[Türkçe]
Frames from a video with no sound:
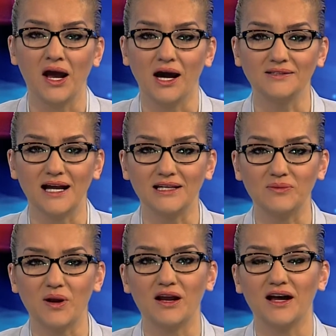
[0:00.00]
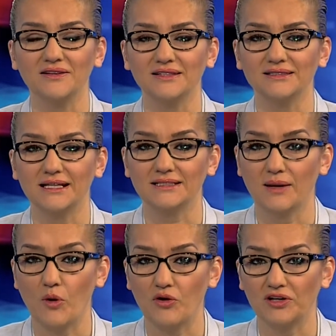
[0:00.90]
Adalet Bakanlığı'nda
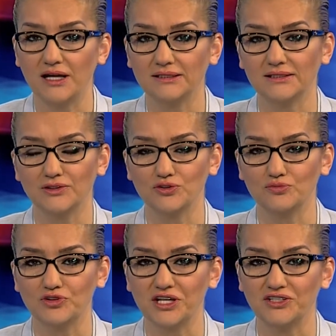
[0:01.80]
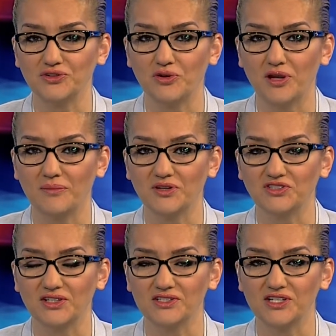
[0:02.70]
demokrat ya da cumhuriyetçi dönemde
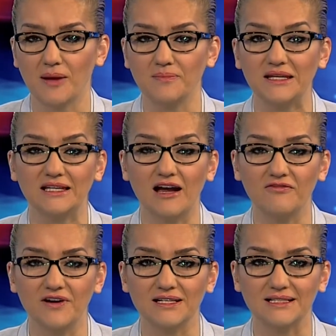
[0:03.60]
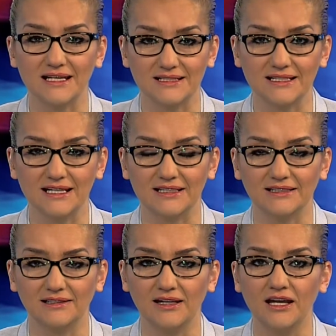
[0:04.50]
çalışan binden fazla eski
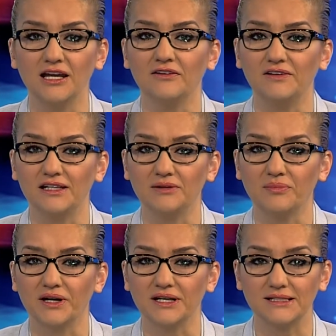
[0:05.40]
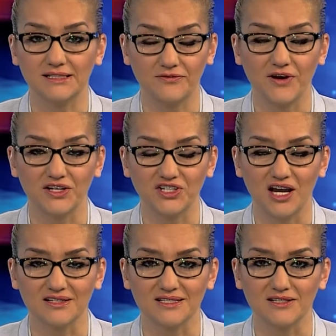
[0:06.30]
yetkili William Barr'a istifa
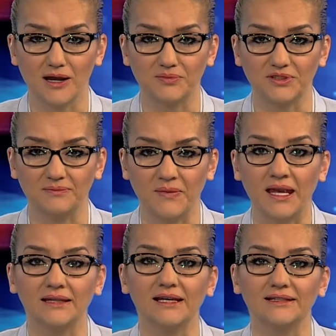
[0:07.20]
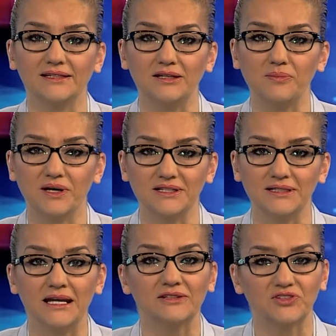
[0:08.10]
çağrısı yaptı. Nedeni
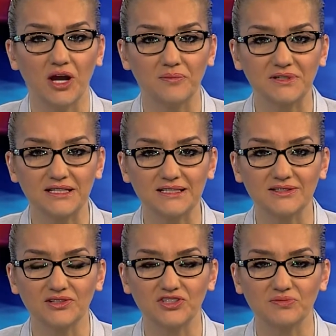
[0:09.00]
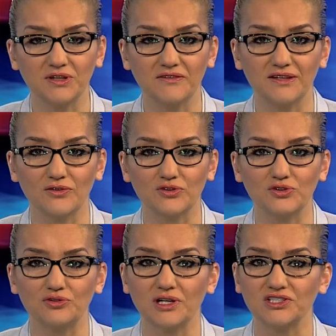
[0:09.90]
Barr'ın Trump'ın eski danışmanı ve
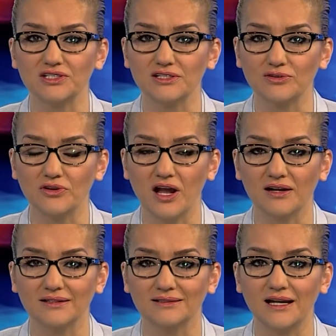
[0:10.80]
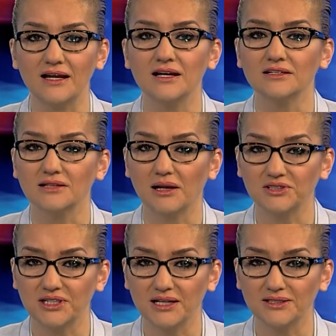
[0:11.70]
dostu Roger Stone hakkında
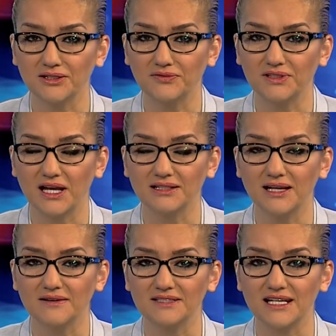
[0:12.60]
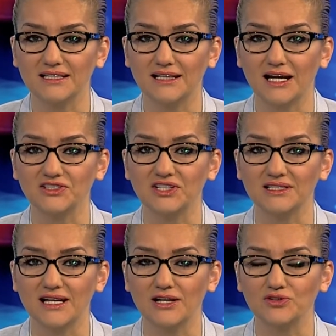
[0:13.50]
savcılar tarafından tavsiye edilen
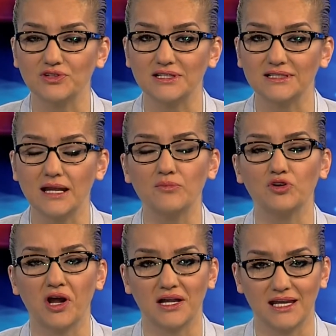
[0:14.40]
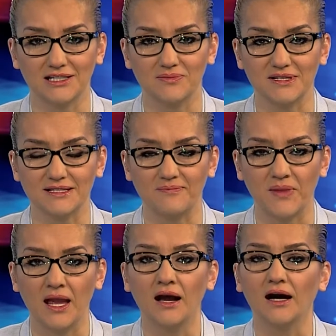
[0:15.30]
ceza süresine müdahale etmesi.
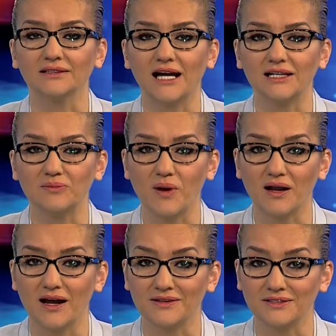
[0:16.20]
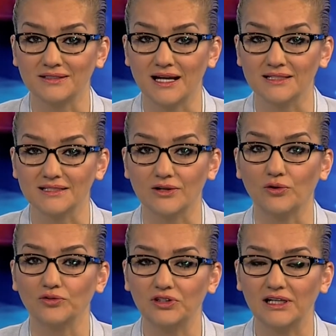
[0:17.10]
Adalet Bakanlığı'ndansa
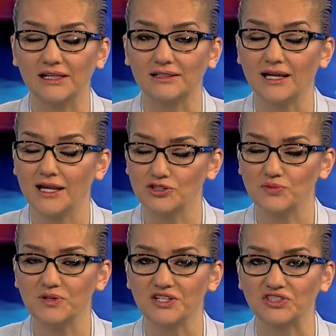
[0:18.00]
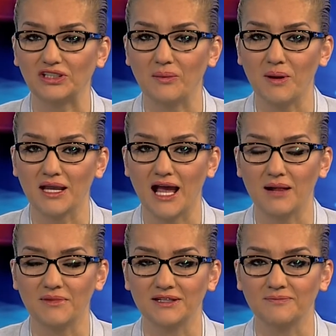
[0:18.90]
konuyla ilgili henüz bir açıklama
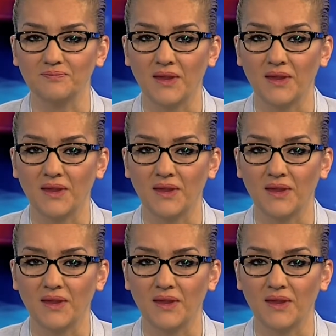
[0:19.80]
gelmedi.